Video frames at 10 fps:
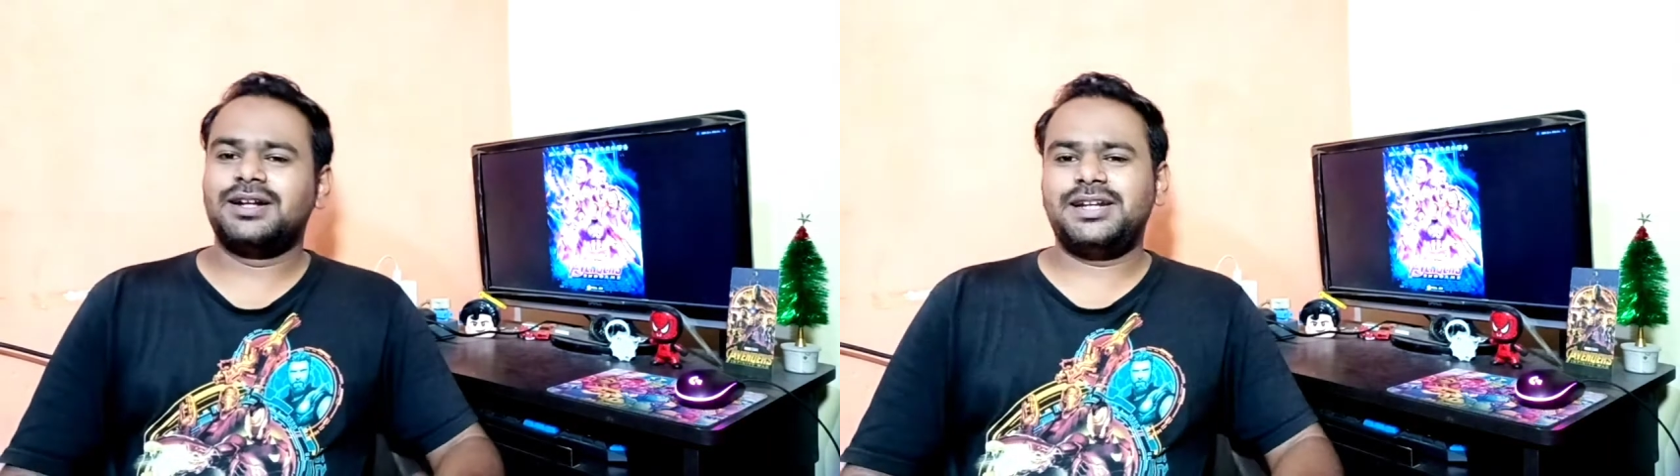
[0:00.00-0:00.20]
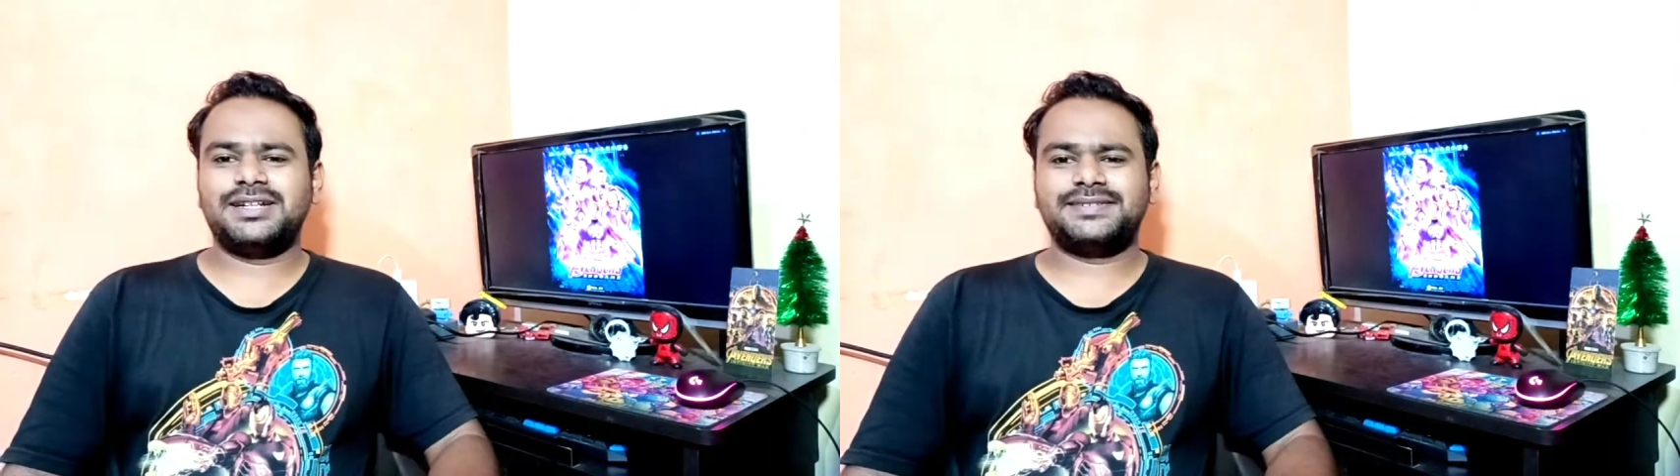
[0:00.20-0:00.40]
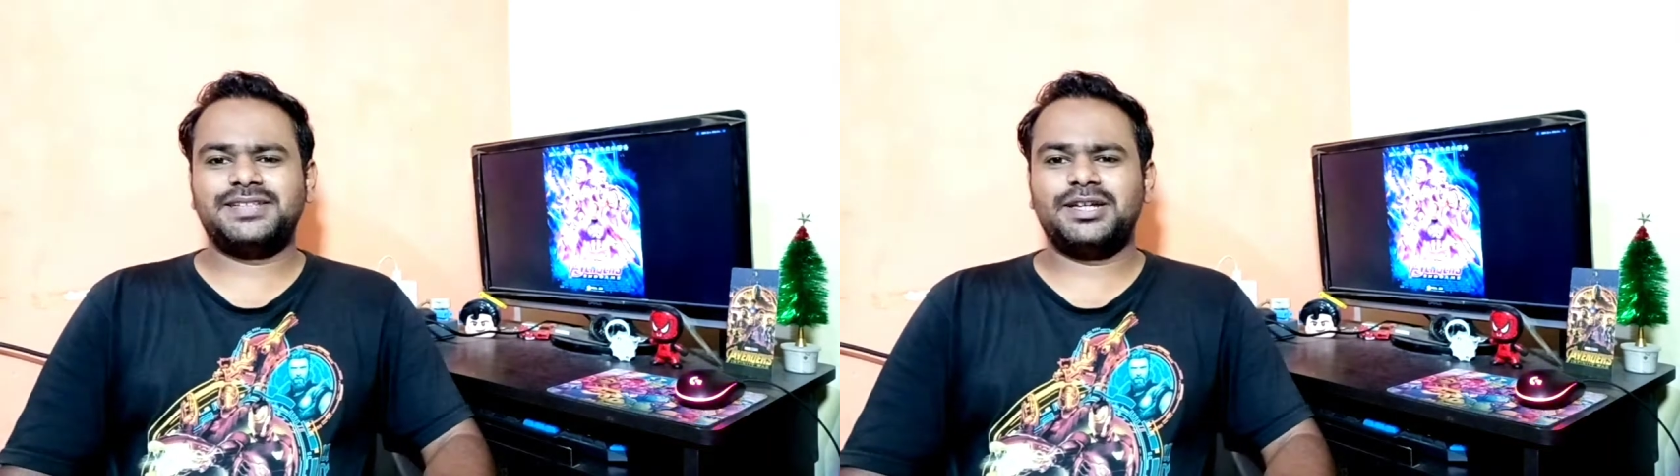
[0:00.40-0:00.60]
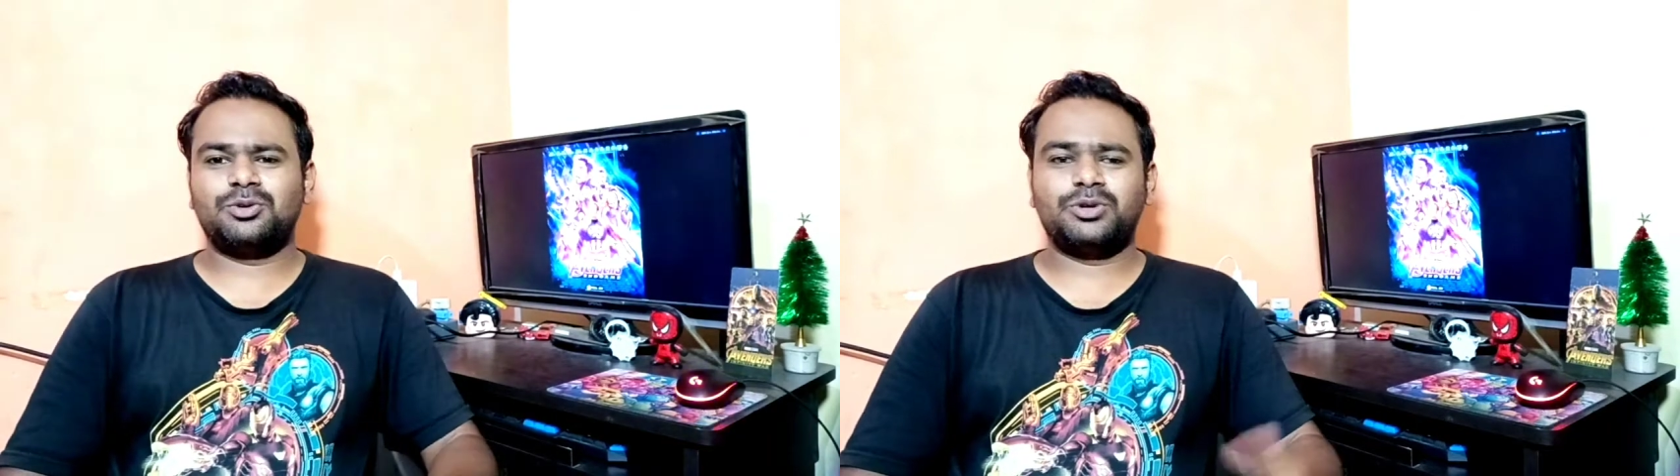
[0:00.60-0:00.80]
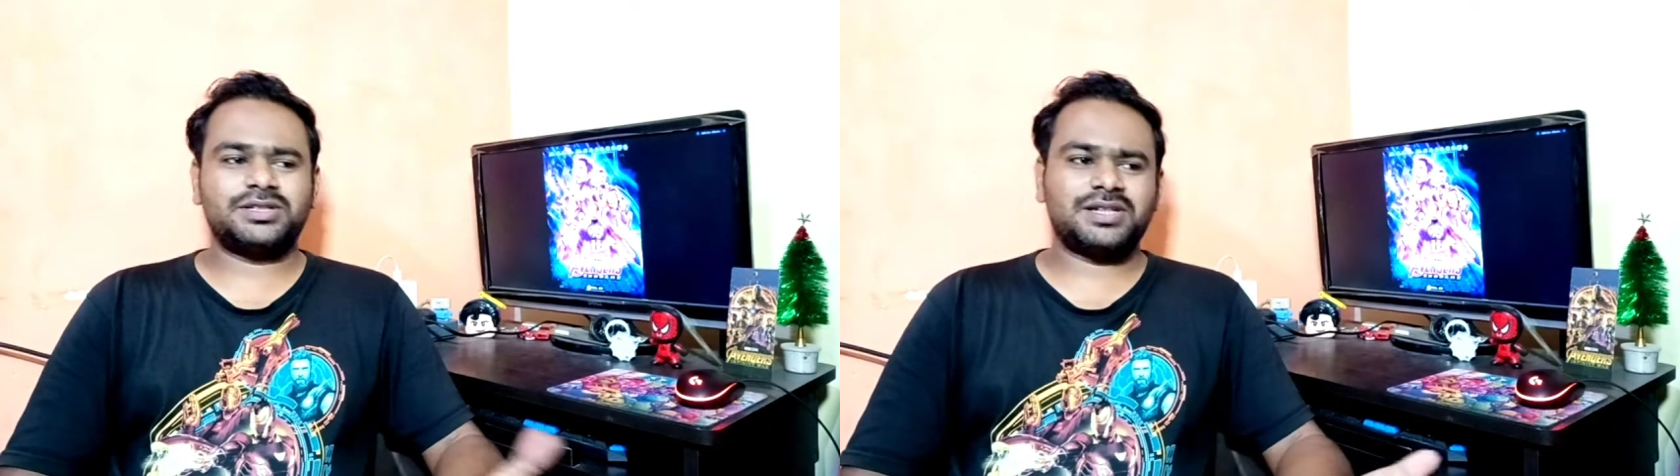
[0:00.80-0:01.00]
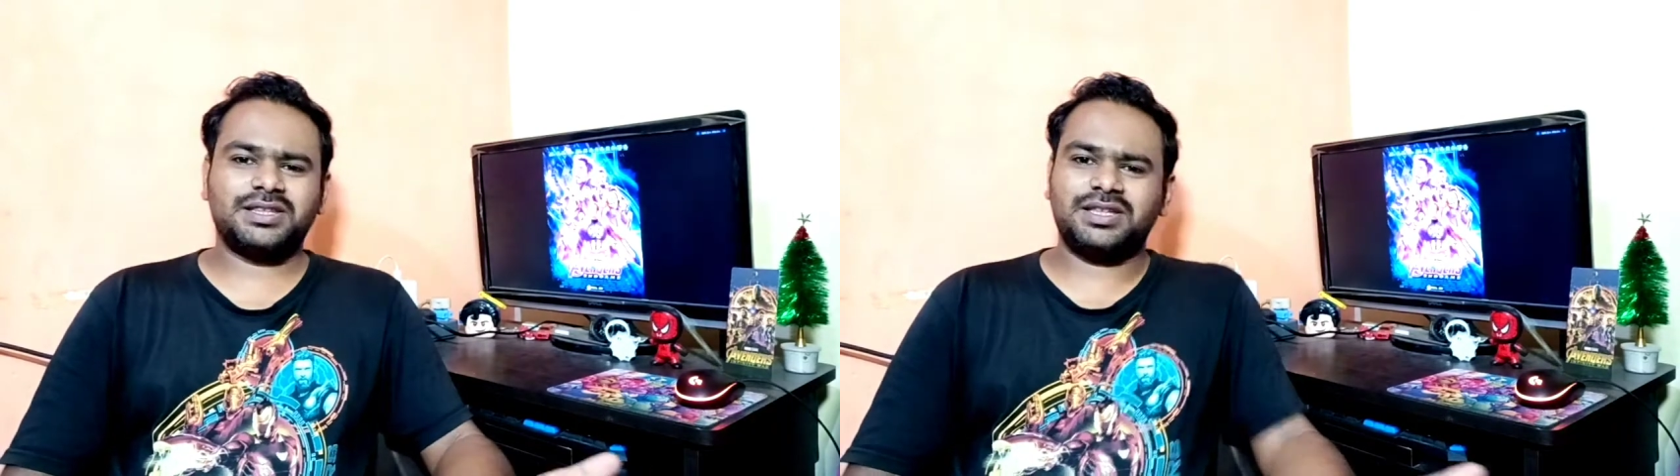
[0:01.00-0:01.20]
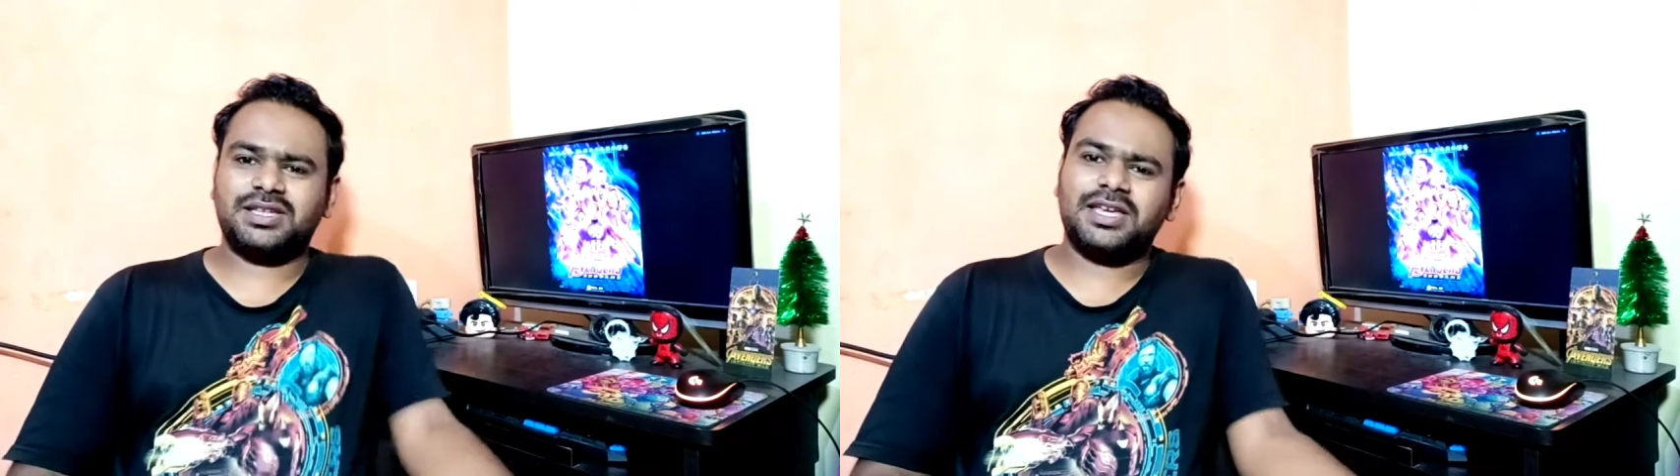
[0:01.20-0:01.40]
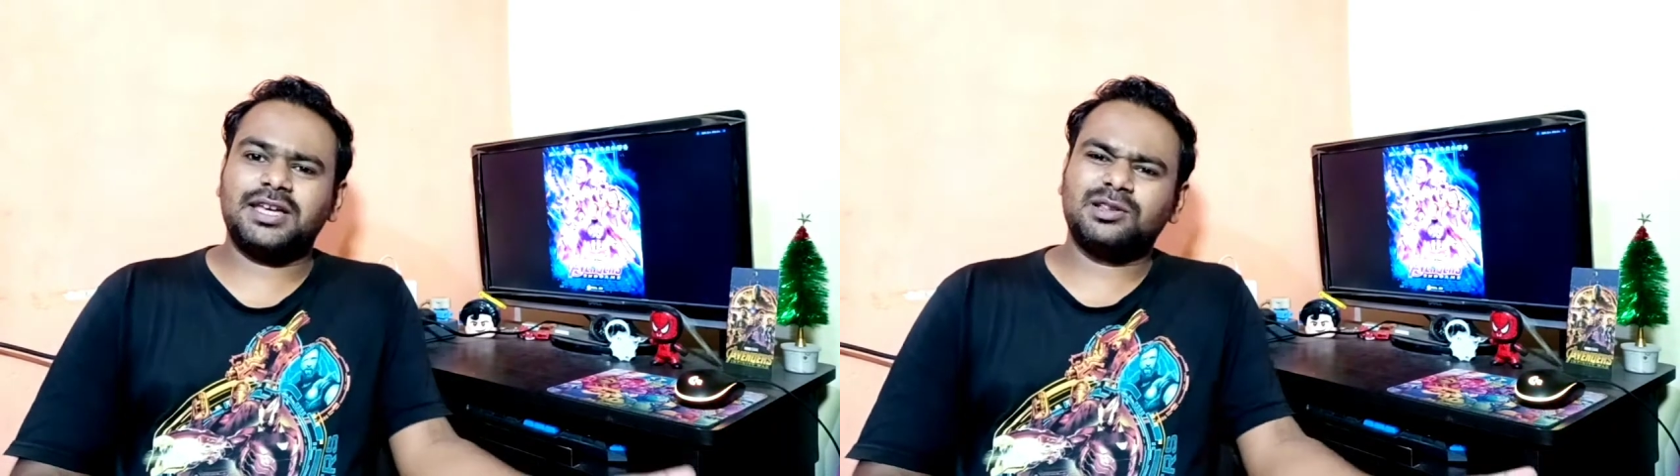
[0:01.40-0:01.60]
टिकट्स दिए उनके साथ ही
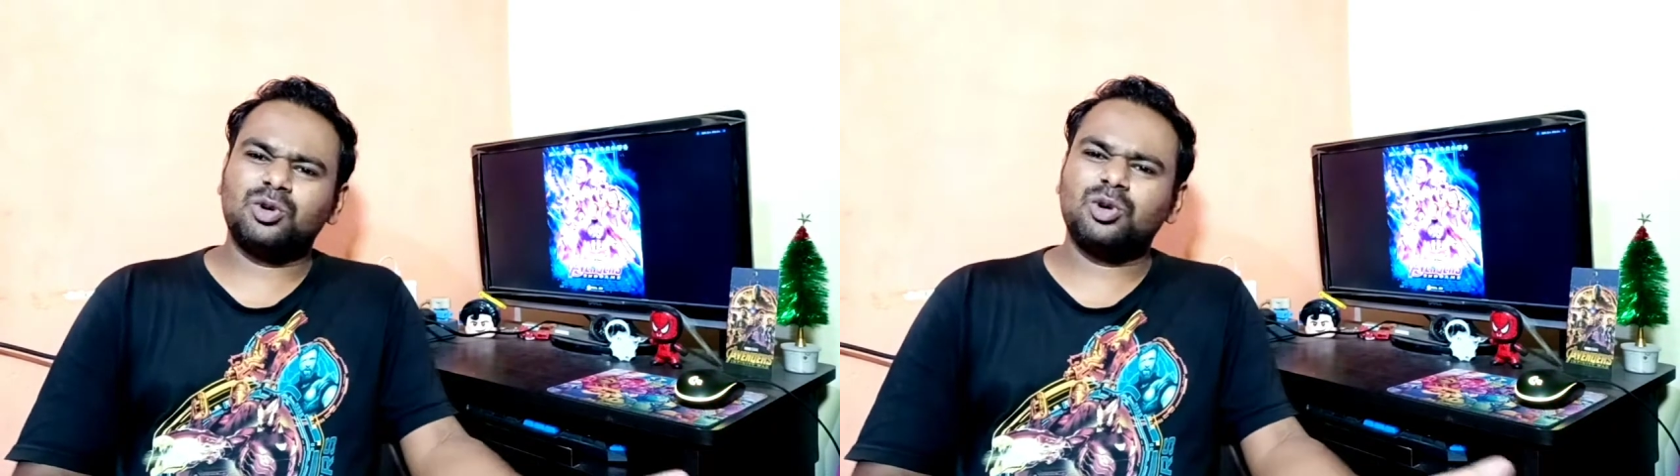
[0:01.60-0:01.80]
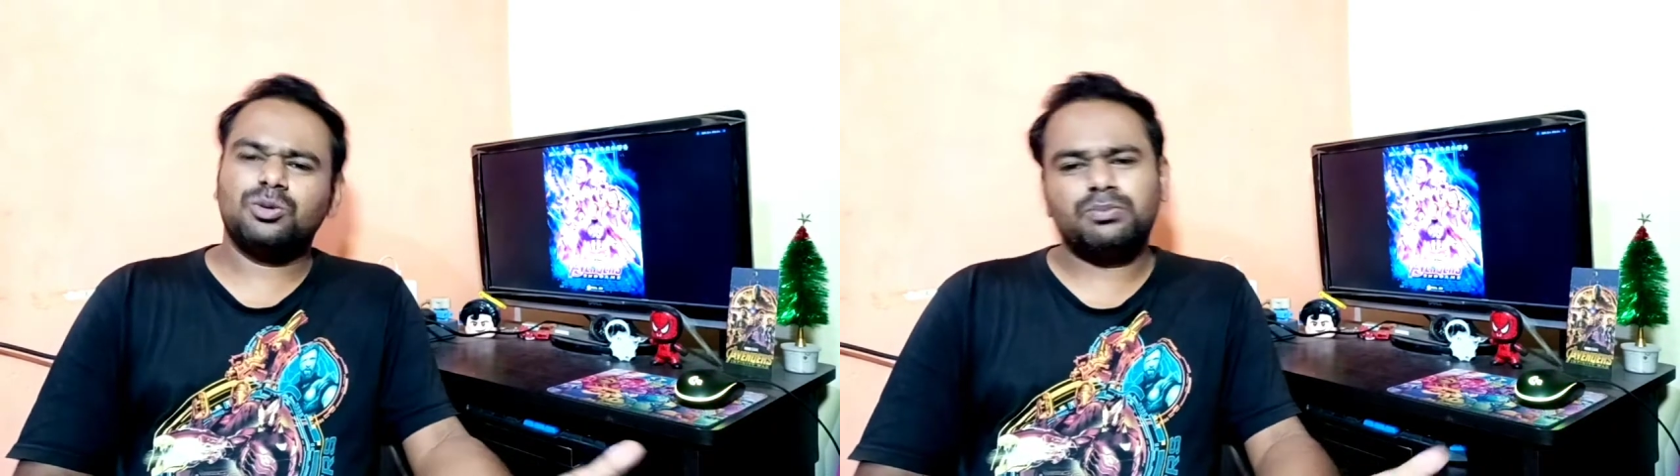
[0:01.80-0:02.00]
एक दो